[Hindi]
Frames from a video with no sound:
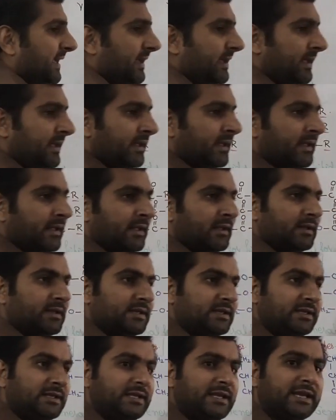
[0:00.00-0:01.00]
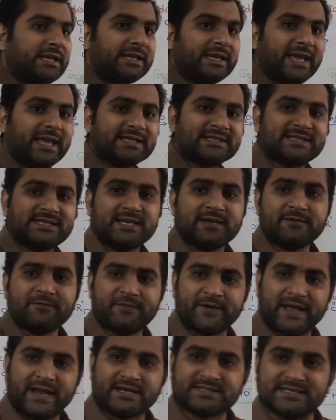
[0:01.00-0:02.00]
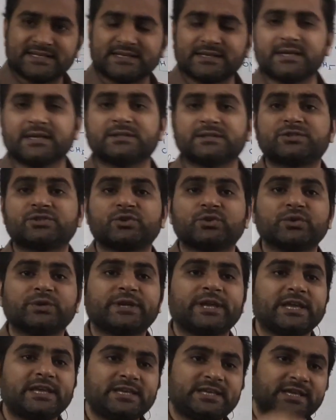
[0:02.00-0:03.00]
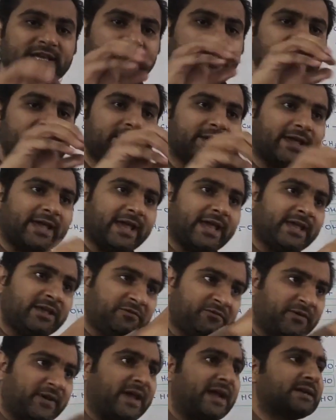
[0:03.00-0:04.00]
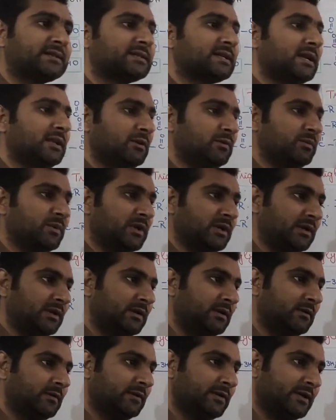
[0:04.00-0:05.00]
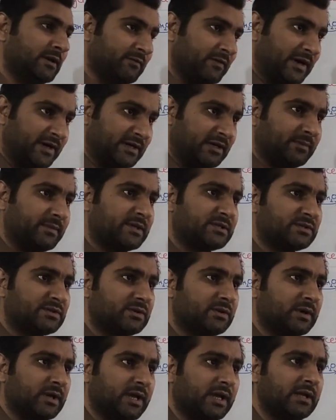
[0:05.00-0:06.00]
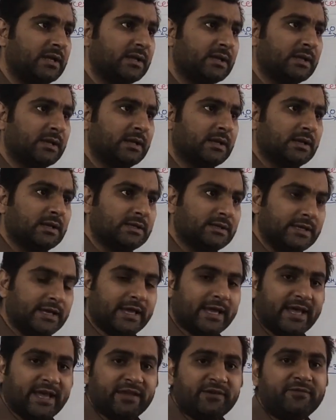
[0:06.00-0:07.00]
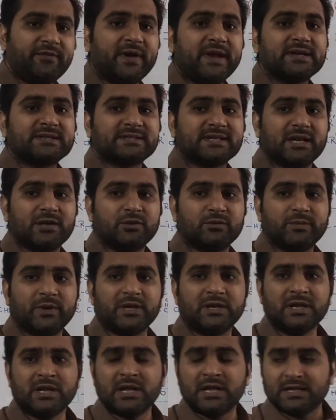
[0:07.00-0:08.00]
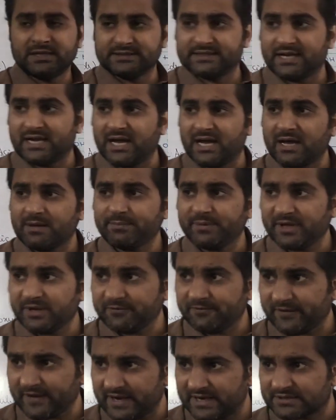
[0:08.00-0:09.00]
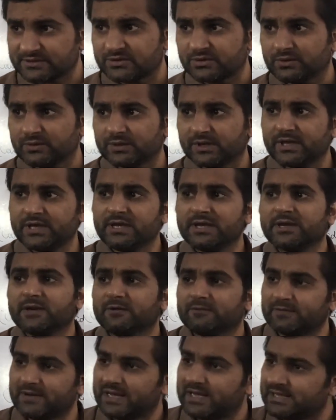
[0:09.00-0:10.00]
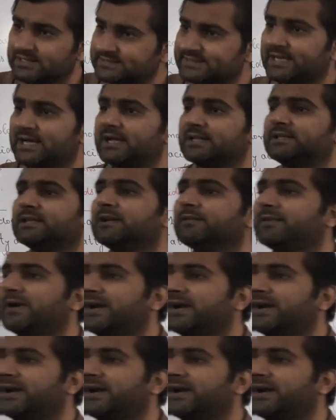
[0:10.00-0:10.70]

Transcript: हैं ये कैसे फैट्स इनके चूंकि ये हैं ही फैट सालूबल ये वाइटामिन जो हैं ये है ही फैट सालूबल जहां पर फैट्स होंगी वहां साथ ये